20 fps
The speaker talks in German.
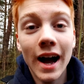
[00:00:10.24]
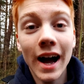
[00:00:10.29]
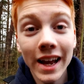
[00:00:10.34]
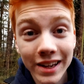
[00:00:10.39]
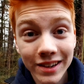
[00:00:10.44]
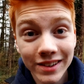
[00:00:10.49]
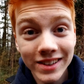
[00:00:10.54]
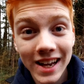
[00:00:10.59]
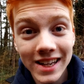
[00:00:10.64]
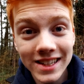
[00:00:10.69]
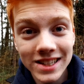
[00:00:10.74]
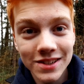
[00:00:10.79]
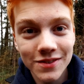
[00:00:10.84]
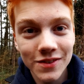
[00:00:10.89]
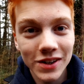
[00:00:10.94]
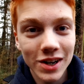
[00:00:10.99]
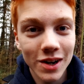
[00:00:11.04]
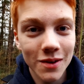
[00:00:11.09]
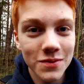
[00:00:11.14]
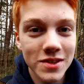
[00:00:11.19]
Hi und herzlich
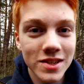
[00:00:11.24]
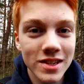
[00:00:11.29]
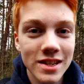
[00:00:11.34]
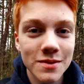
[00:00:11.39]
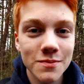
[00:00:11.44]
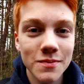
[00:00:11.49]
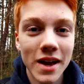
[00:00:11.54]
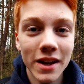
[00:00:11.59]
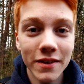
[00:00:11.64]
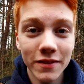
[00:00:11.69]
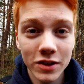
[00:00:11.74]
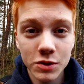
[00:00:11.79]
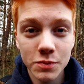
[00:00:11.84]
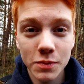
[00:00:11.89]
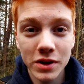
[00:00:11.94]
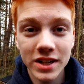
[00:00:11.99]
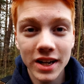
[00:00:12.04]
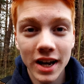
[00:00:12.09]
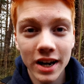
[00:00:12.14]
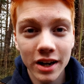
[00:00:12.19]
willkommen zu diesem etwas
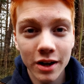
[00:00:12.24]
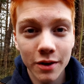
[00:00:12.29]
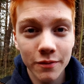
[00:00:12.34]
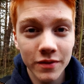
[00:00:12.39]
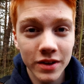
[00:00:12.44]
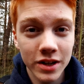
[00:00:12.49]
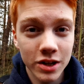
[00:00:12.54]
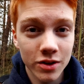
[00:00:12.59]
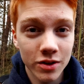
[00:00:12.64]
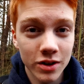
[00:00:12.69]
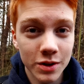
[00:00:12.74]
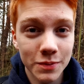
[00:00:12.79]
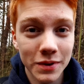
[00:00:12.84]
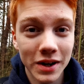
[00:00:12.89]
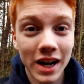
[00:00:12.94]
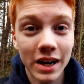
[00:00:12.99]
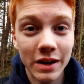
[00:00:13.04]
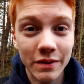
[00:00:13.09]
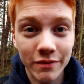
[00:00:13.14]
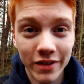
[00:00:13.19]
spontaneren Video. Ich
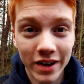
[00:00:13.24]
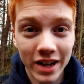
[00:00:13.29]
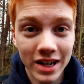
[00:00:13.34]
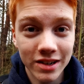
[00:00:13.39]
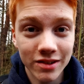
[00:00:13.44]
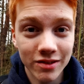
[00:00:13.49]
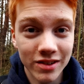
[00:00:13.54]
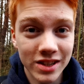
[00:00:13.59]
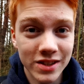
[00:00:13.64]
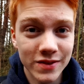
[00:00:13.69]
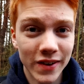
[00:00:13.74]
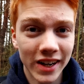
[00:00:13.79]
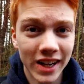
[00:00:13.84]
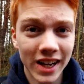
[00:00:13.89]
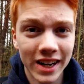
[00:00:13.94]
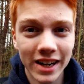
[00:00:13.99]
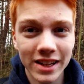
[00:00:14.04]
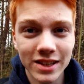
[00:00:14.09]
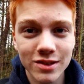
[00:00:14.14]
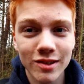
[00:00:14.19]
bin gerade im Wald und es fängt
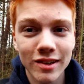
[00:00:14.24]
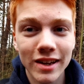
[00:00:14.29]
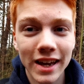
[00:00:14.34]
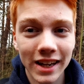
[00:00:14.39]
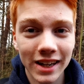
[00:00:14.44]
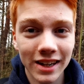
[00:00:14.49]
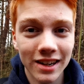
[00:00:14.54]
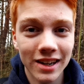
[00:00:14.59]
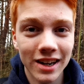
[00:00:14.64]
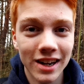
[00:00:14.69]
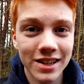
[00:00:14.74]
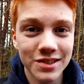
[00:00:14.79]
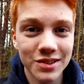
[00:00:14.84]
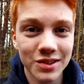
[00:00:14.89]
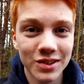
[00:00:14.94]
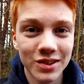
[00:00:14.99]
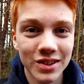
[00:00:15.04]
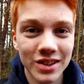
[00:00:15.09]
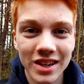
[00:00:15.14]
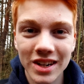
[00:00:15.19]
gerade an zu regnen,
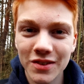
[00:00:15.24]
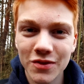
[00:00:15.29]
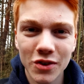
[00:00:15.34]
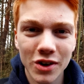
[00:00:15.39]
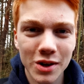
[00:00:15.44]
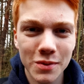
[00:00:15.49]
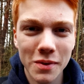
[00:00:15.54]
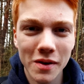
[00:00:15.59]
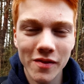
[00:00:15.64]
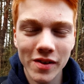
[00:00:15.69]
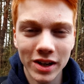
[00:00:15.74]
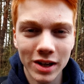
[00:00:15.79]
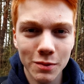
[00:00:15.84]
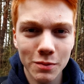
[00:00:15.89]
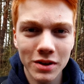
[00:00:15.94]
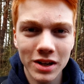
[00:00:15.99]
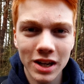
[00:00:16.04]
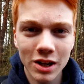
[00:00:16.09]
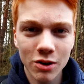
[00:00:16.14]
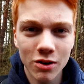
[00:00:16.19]
also nicht wirklich perfekte
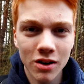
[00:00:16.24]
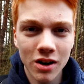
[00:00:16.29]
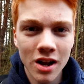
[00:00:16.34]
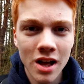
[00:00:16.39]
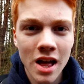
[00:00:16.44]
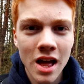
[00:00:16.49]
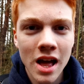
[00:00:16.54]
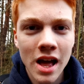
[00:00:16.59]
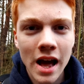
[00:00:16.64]
Bedingungen.